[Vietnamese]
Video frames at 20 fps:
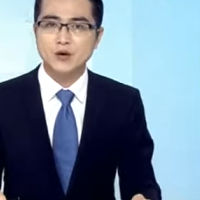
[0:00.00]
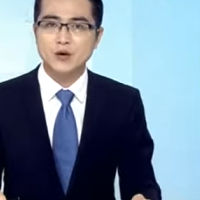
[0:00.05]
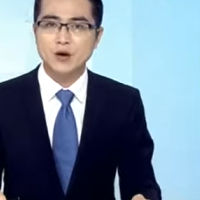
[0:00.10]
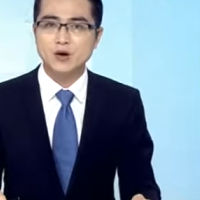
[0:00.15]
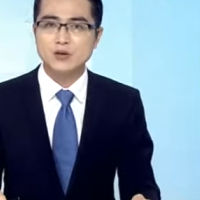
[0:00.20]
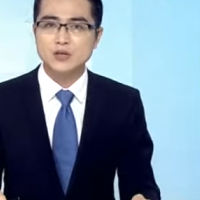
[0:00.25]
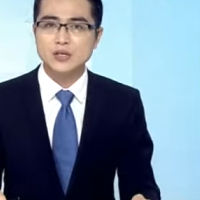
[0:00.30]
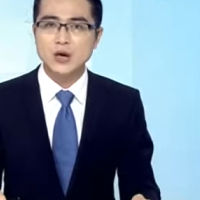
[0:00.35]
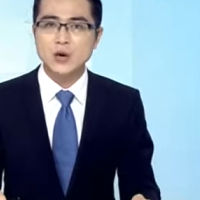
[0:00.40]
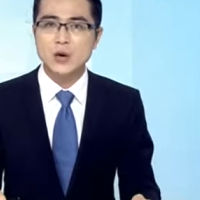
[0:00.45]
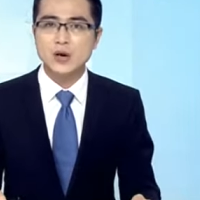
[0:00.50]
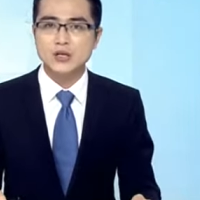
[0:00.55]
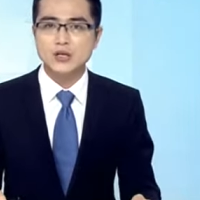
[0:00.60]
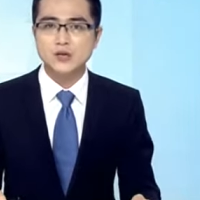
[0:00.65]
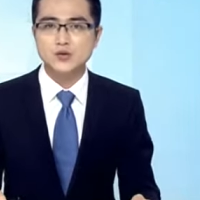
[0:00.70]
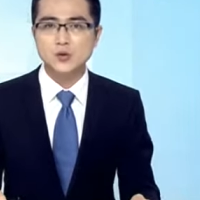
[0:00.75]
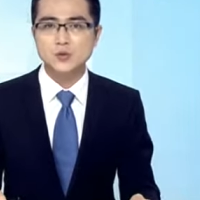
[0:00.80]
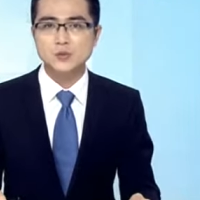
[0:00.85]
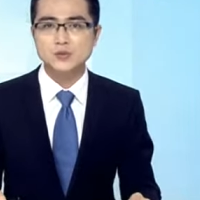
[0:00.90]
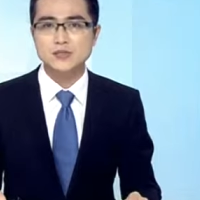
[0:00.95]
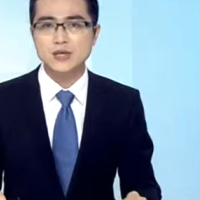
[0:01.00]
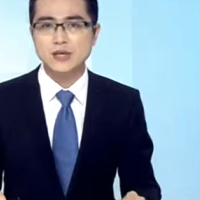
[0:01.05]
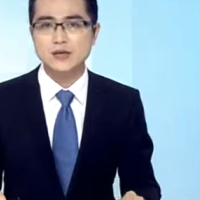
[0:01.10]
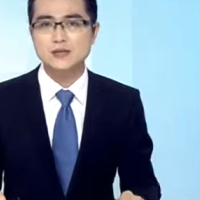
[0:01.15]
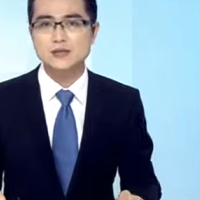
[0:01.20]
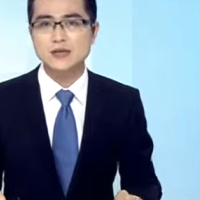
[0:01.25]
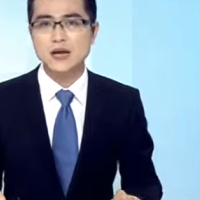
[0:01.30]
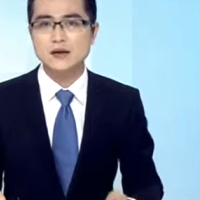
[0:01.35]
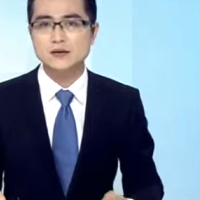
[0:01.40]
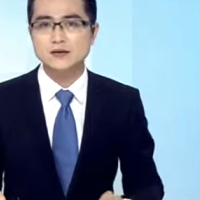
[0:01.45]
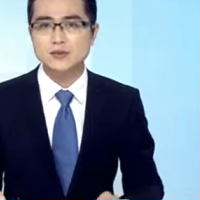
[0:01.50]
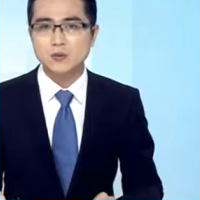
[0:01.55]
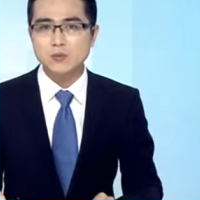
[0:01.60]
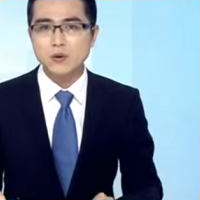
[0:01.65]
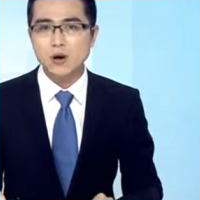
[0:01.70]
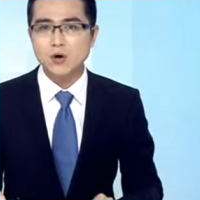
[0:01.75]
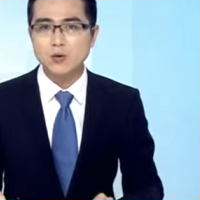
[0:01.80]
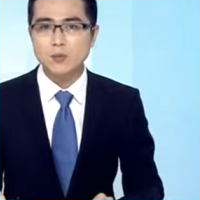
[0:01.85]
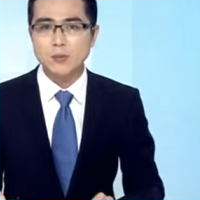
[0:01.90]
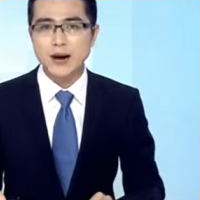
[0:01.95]
Còn nhiều người tiêu dùng sẵn sàng
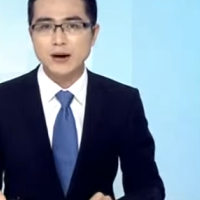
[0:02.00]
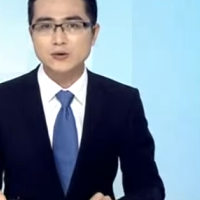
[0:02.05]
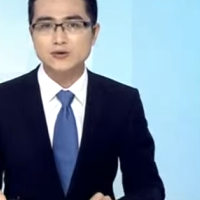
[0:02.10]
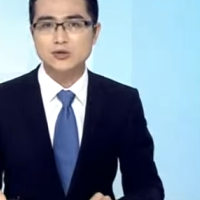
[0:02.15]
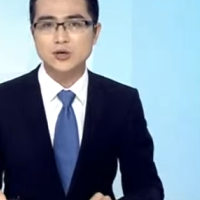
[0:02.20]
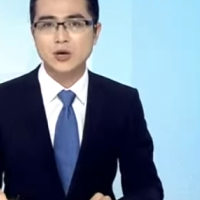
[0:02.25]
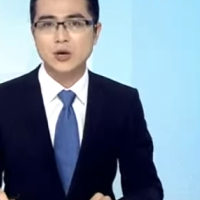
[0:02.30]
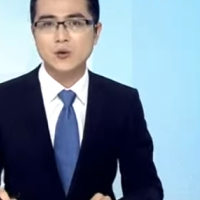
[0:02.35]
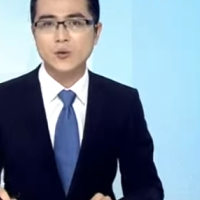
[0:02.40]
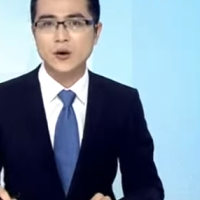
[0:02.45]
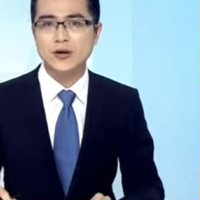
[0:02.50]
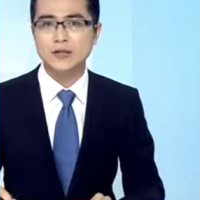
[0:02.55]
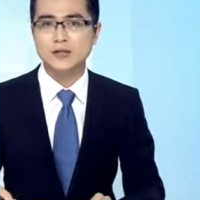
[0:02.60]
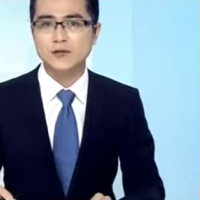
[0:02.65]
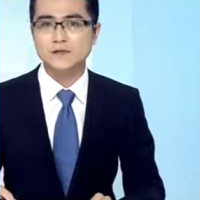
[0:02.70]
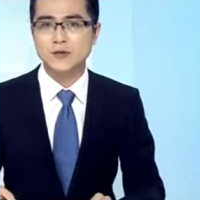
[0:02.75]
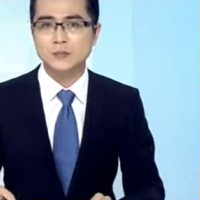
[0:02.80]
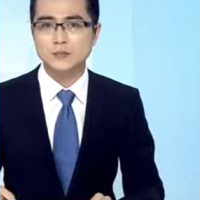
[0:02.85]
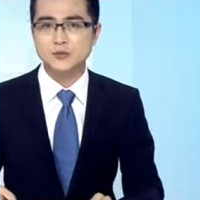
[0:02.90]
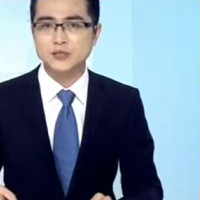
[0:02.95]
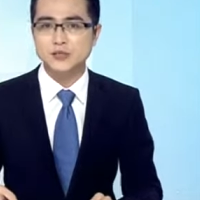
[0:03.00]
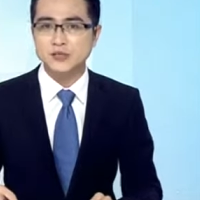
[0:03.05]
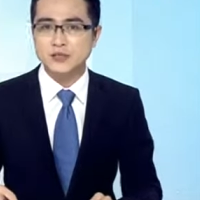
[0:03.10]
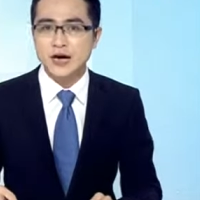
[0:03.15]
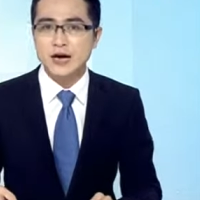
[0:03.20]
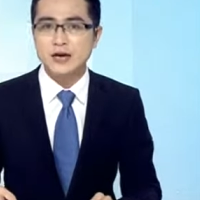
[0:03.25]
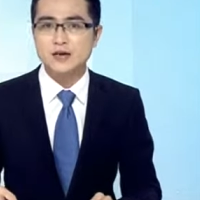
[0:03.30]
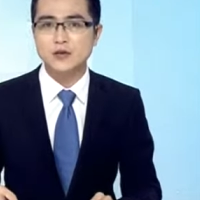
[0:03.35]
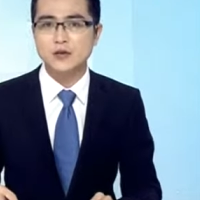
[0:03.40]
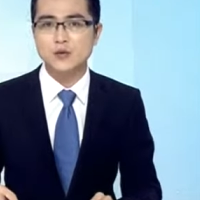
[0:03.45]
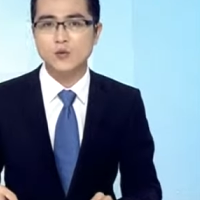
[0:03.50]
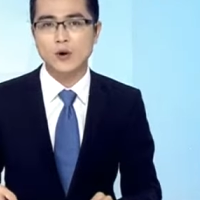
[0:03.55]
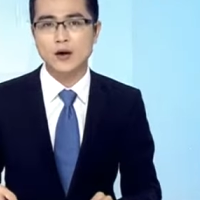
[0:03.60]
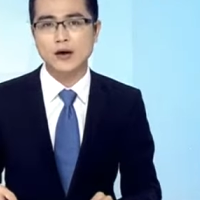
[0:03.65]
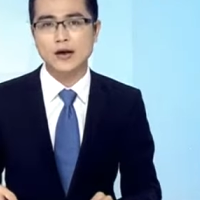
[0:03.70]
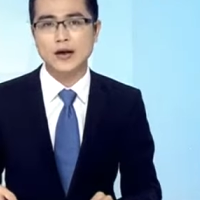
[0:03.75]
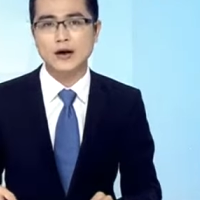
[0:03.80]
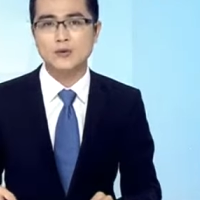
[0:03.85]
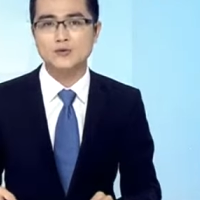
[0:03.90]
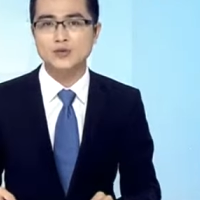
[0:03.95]
dốc hầu bao cho các loại thực phẩm chức năng được quảng
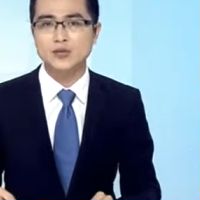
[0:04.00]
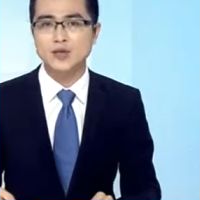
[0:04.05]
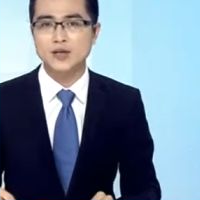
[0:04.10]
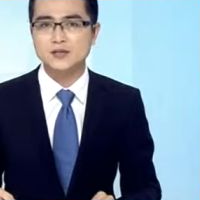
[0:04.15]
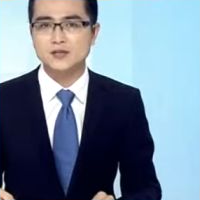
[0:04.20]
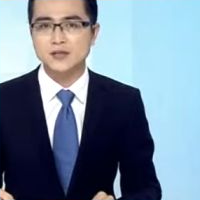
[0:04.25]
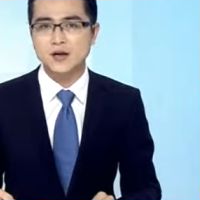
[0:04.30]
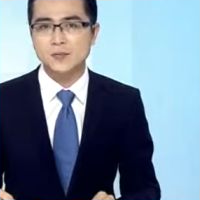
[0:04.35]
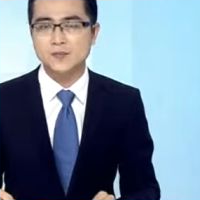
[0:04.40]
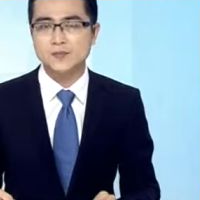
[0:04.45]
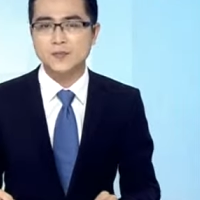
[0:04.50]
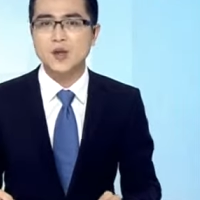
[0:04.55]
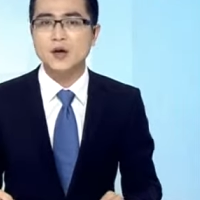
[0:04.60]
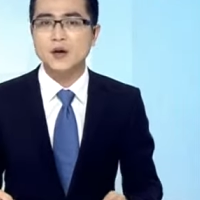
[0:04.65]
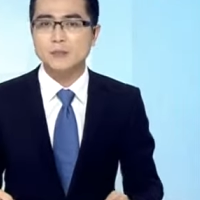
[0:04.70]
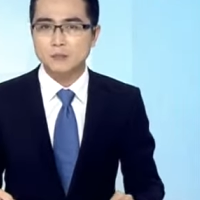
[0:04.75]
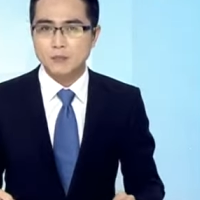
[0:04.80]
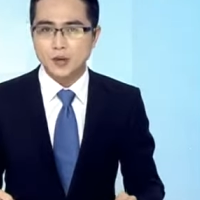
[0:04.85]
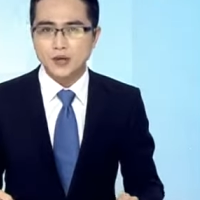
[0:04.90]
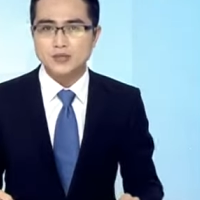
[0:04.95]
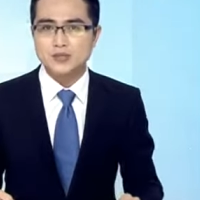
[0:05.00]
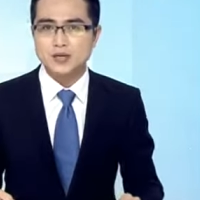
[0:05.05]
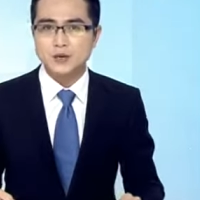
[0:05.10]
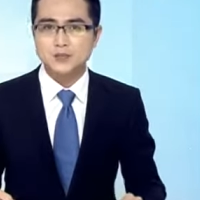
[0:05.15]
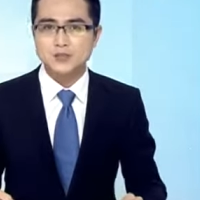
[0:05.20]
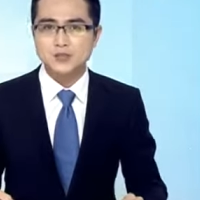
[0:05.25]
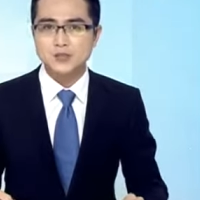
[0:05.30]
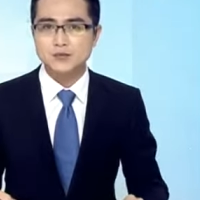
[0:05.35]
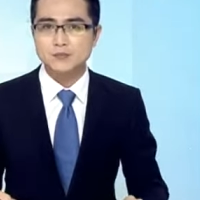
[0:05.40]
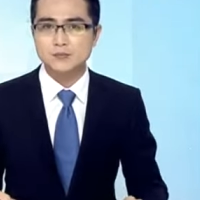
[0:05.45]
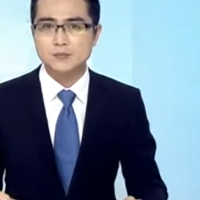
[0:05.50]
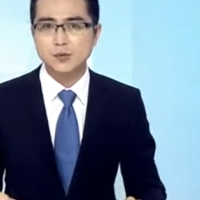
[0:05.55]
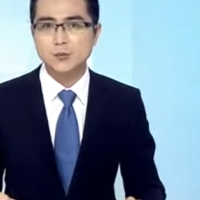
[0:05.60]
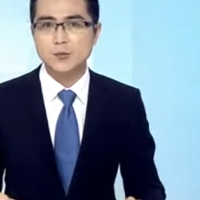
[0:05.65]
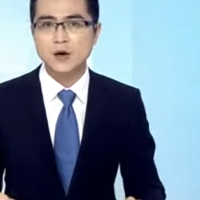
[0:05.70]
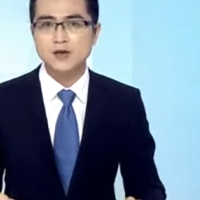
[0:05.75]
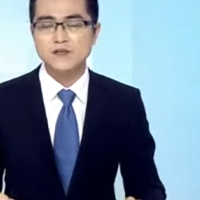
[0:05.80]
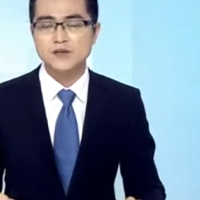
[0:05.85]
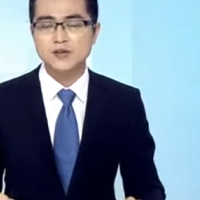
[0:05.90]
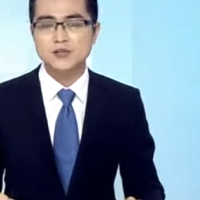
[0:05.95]
cáo như thần dược, bất chấp sự mù
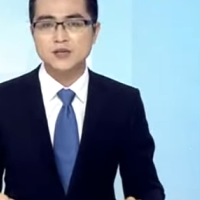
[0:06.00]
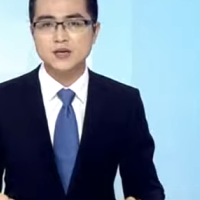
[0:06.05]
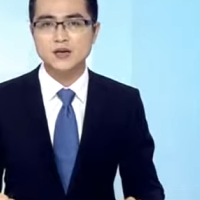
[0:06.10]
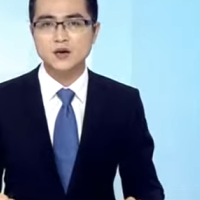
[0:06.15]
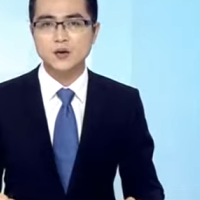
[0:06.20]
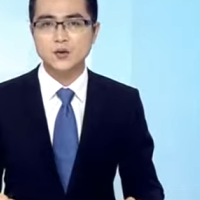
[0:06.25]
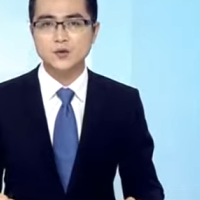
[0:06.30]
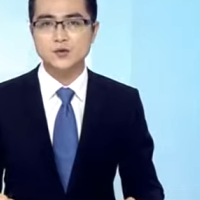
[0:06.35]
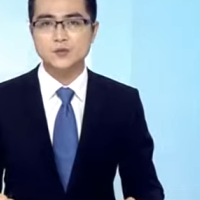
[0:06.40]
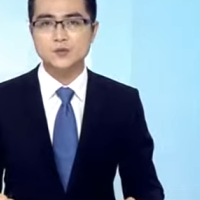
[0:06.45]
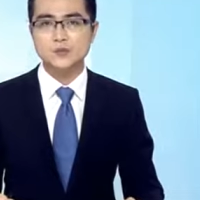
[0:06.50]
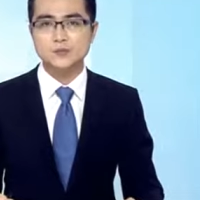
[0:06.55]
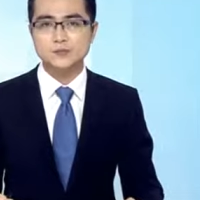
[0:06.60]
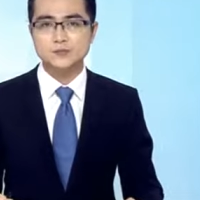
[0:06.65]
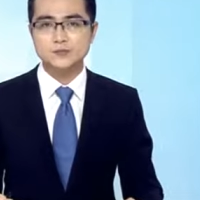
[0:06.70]
mờ về chất lượng của chúng.